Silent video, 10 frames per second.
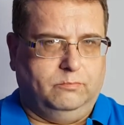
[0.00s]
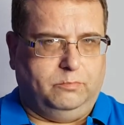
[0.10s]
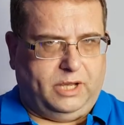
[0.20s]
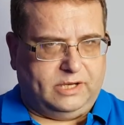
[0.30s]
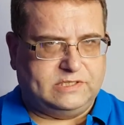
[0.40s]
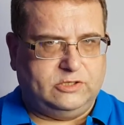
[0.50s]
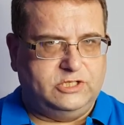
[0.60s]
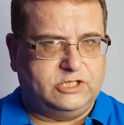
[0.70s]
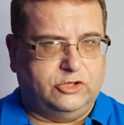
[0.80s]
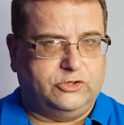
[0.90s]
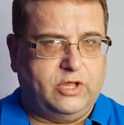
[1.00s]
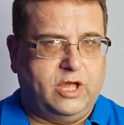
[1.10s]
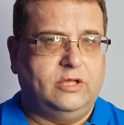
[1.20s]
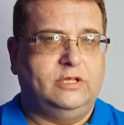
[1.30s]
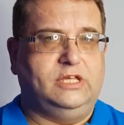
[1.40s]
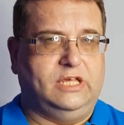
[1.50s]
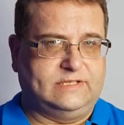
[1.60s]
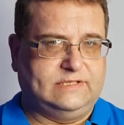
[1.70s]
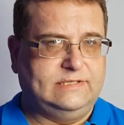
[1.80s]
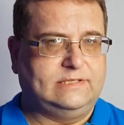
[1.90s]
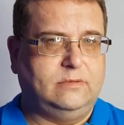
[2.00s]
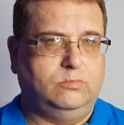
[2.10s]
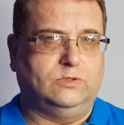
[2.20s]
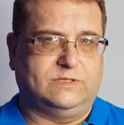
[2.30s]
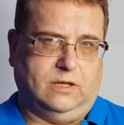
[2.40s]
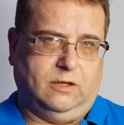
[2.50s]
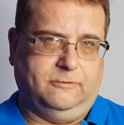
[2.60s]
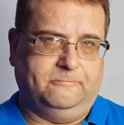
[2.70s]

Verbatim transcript: bardzo istotna jest dystrybucja.